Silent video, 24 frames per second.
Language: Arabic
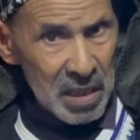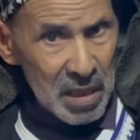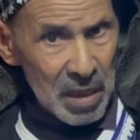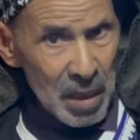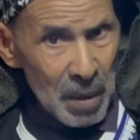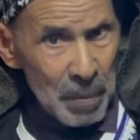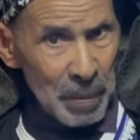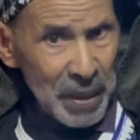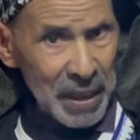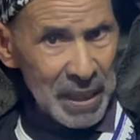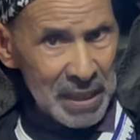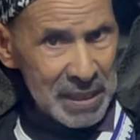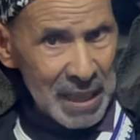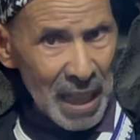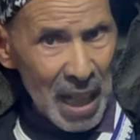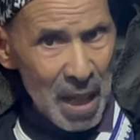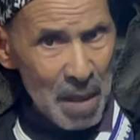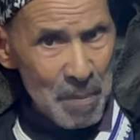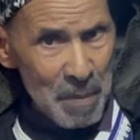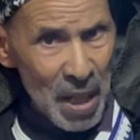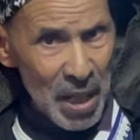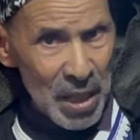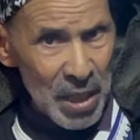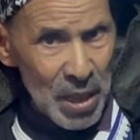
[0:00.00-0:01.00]
بقيت
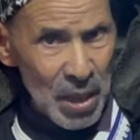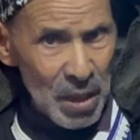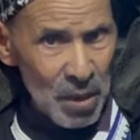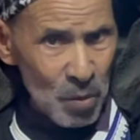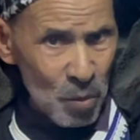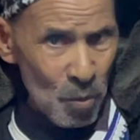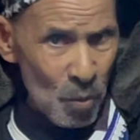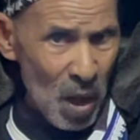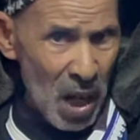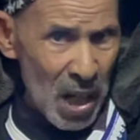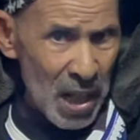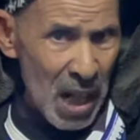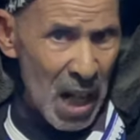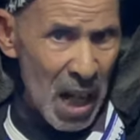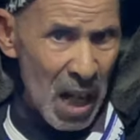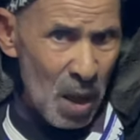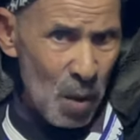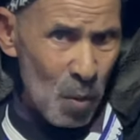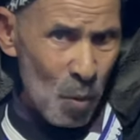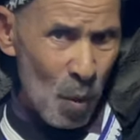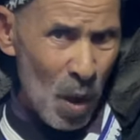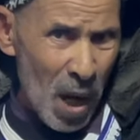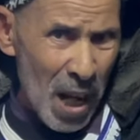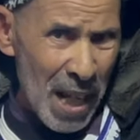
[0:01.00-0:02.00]
عامين ولا
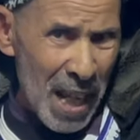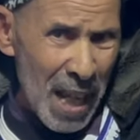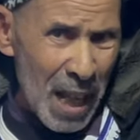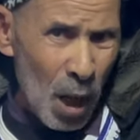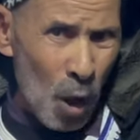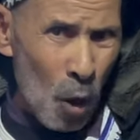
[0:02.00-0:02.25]
ولا